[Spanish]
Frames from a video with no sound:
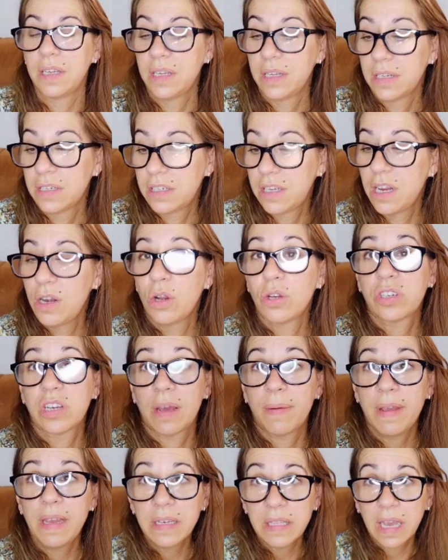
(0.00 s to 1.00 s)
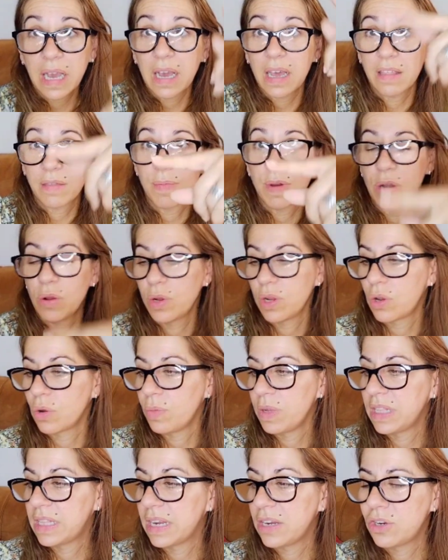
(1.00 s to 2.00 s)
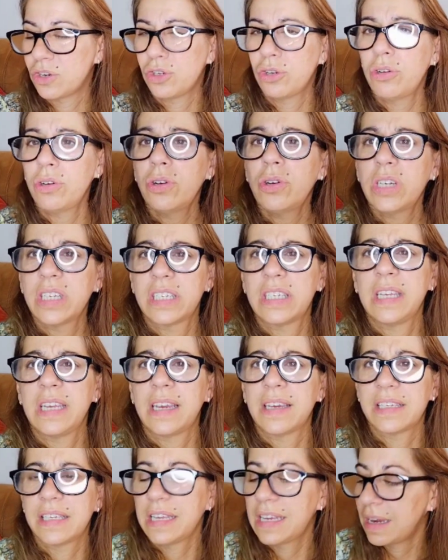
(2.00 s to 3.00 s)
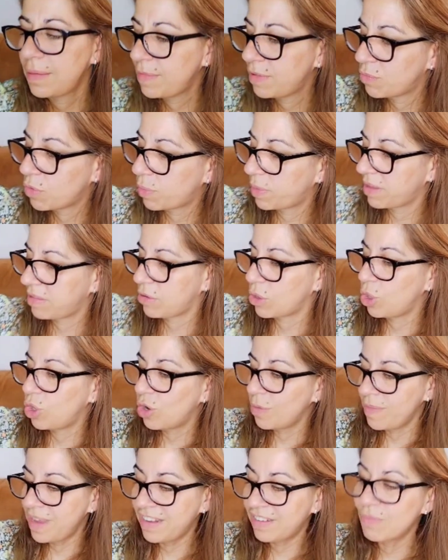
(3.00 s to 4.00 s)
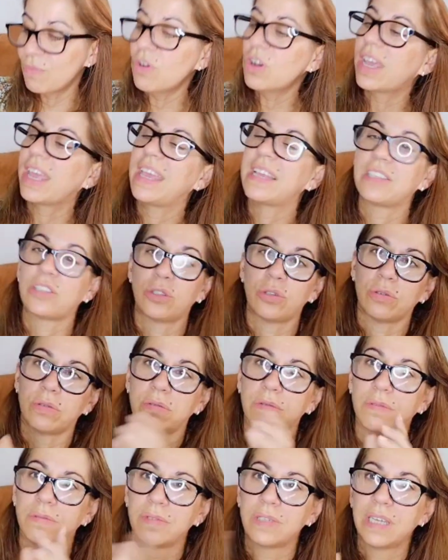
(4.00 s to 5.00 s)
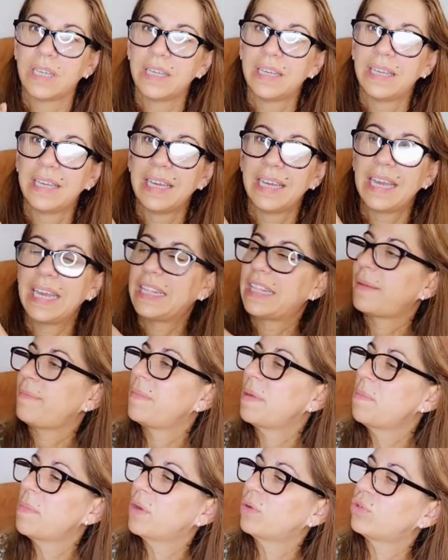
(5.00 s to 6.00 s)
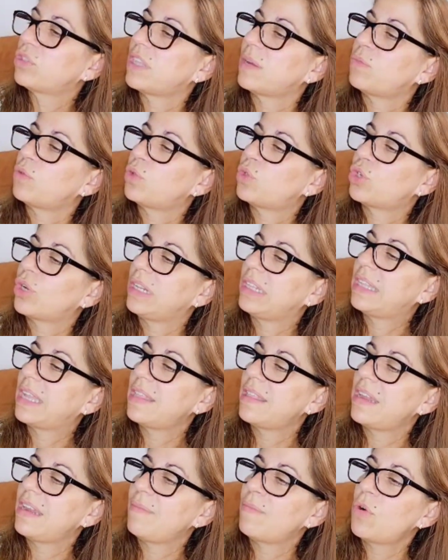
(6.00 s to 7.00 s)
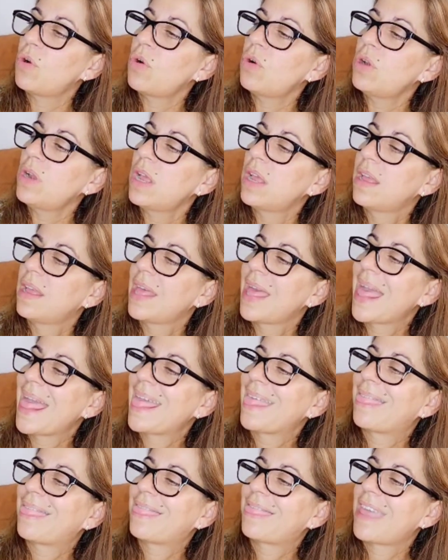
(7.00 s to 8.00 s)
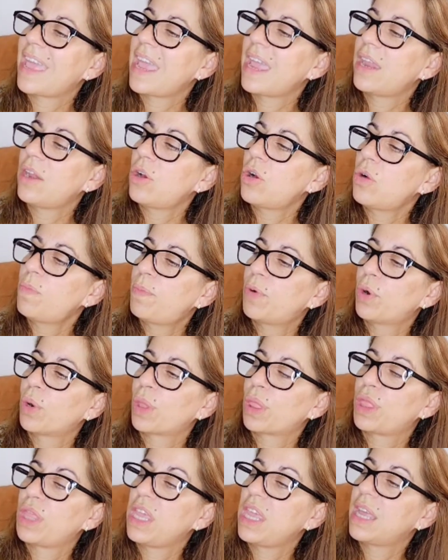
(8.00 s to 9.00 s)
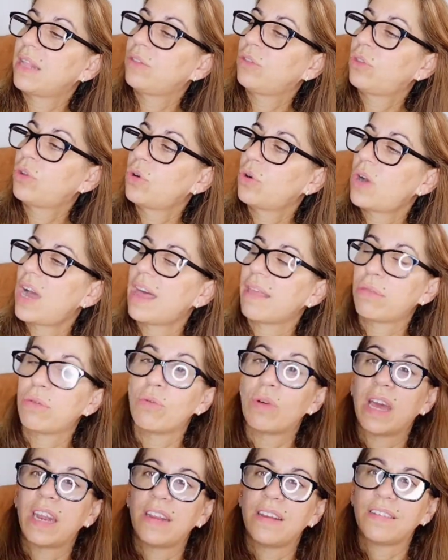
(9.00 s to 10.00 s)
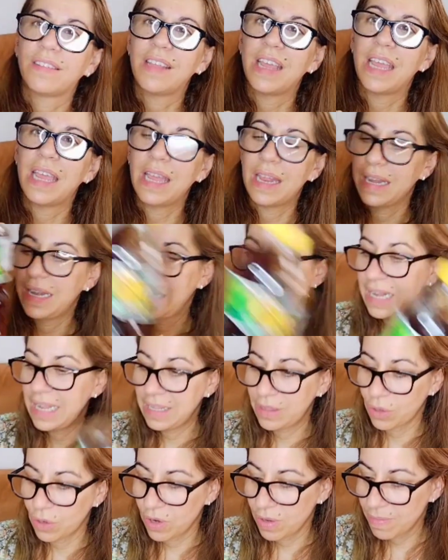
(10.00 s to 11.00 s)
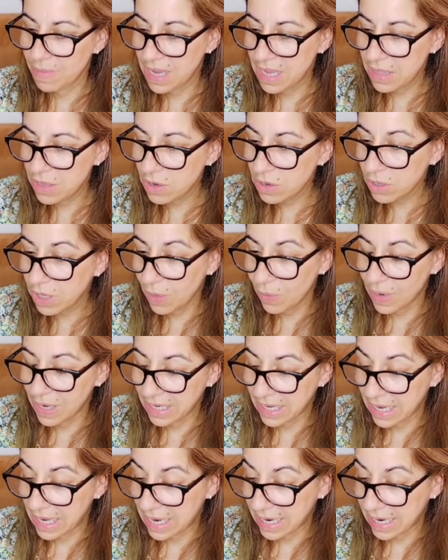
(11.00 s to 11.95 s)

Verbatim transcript: Si lo sabéis, dejádmelo en comentarios. Yo creo que sí, que sigue al mismo precio. Lo mismo que esto, que también me gusta mucho. El té de limón, 0% azúcares, de litro y medio, igual que la